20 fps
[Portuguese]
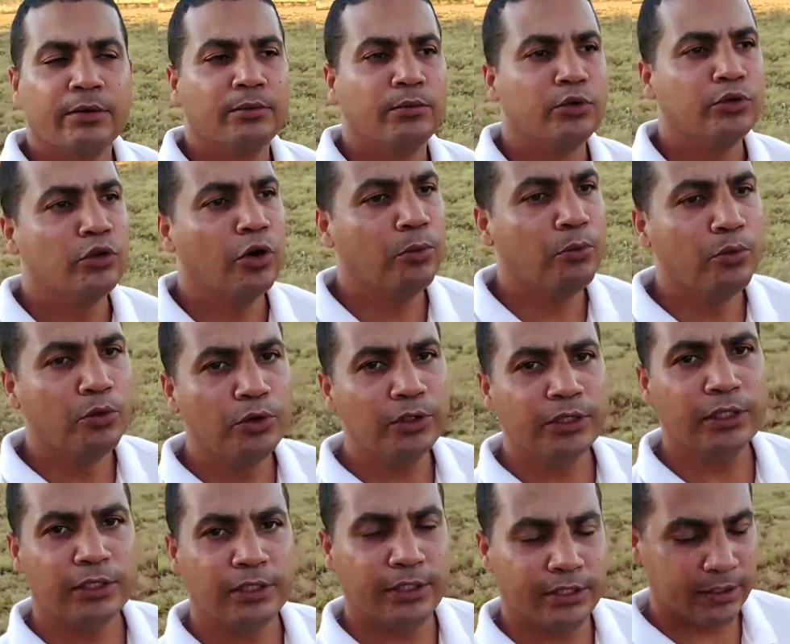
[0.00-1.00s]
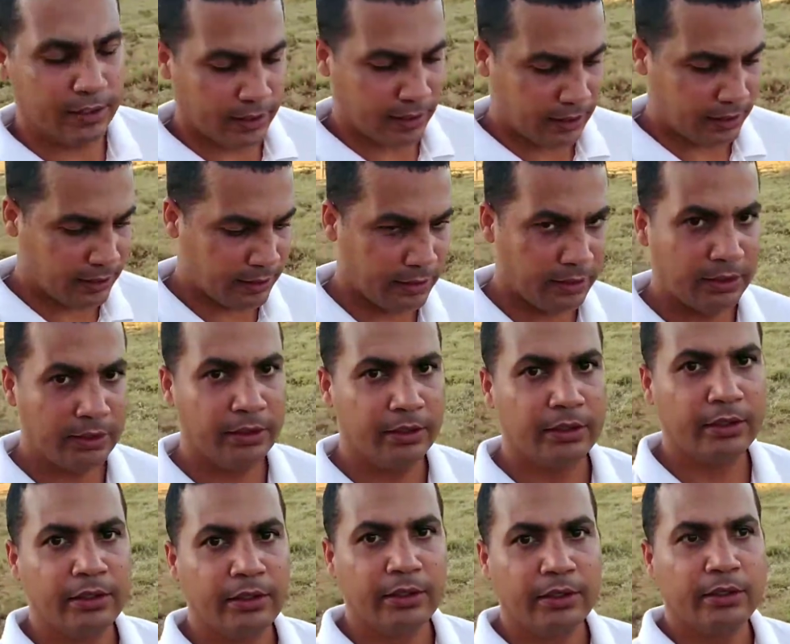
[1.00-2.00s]
mudou muito aqui, né?
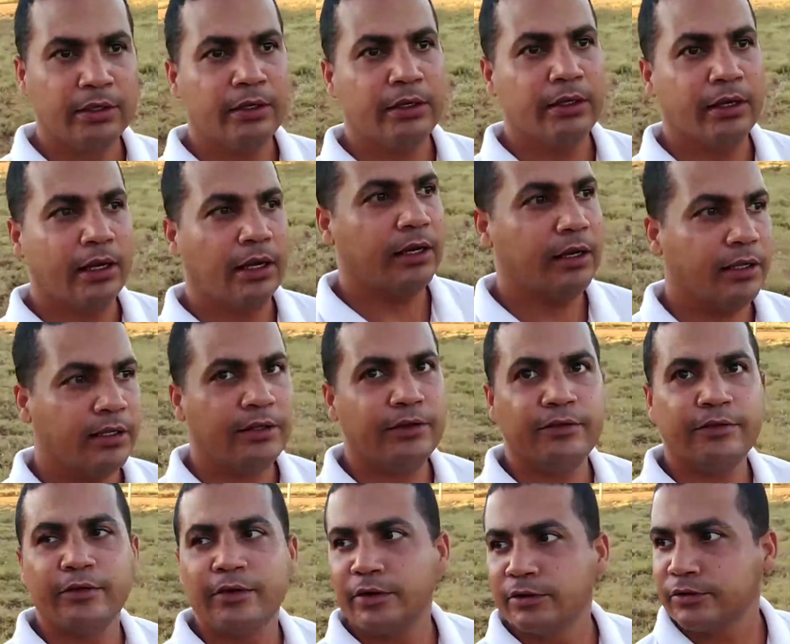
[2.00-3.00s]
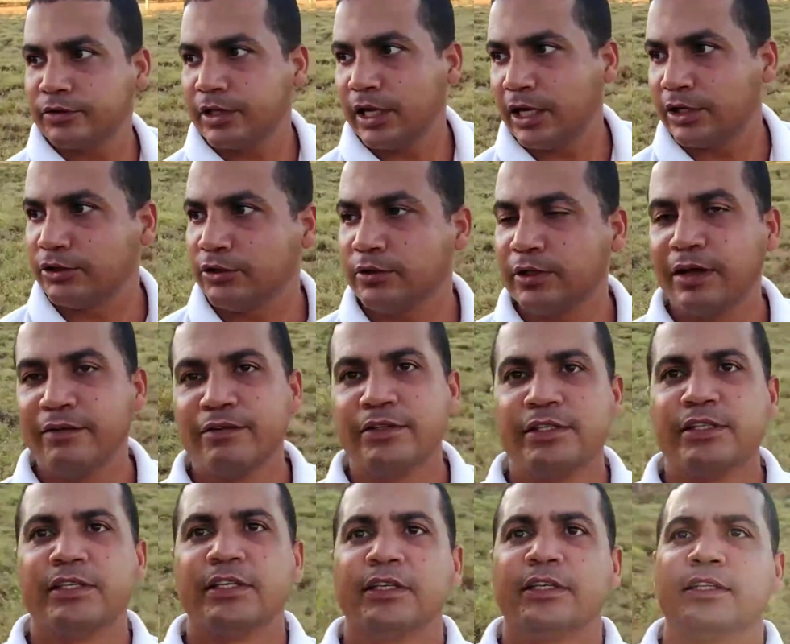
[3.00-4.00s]
Aí os cachorros da
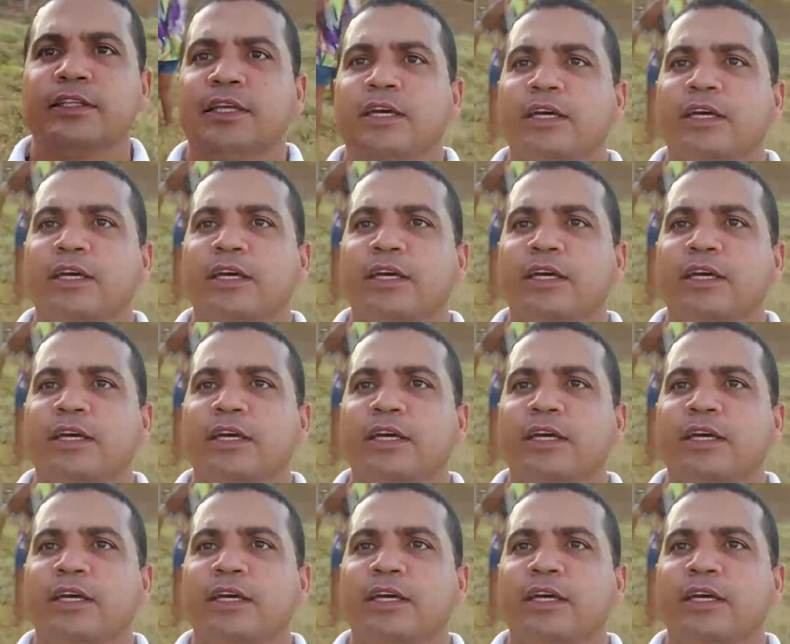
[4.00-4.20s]
vizinha ali